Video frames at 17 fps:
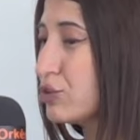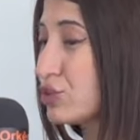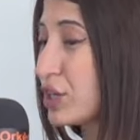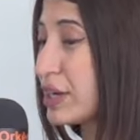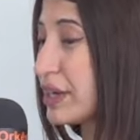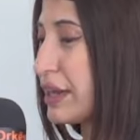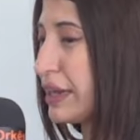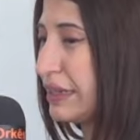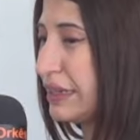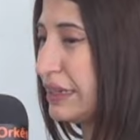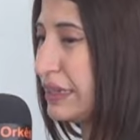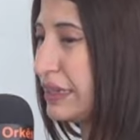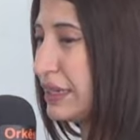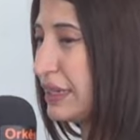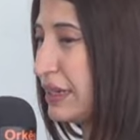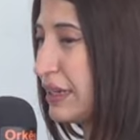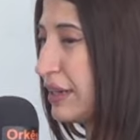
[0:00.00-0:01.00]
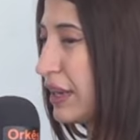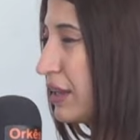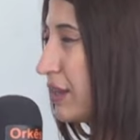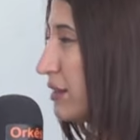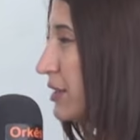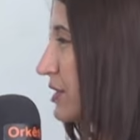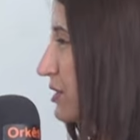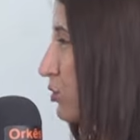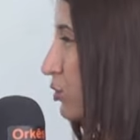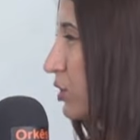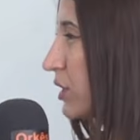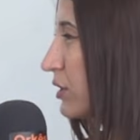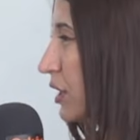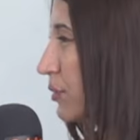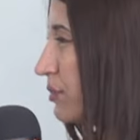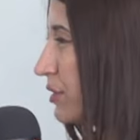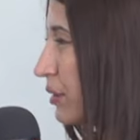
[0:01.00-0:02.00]
جانا ليستوك
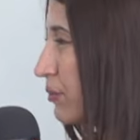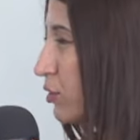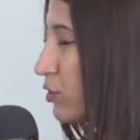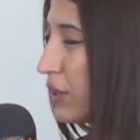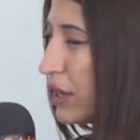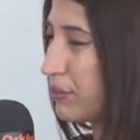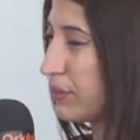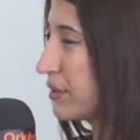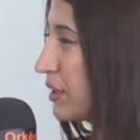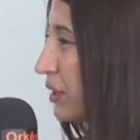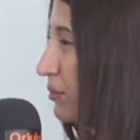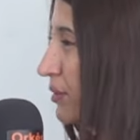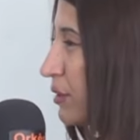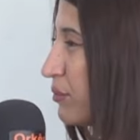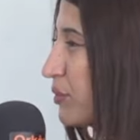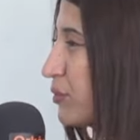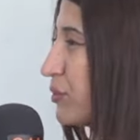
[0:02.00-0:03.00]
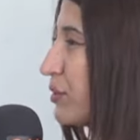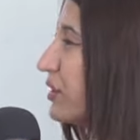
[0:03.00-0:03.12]
كتابي رامرو لعبه كتابي رامرو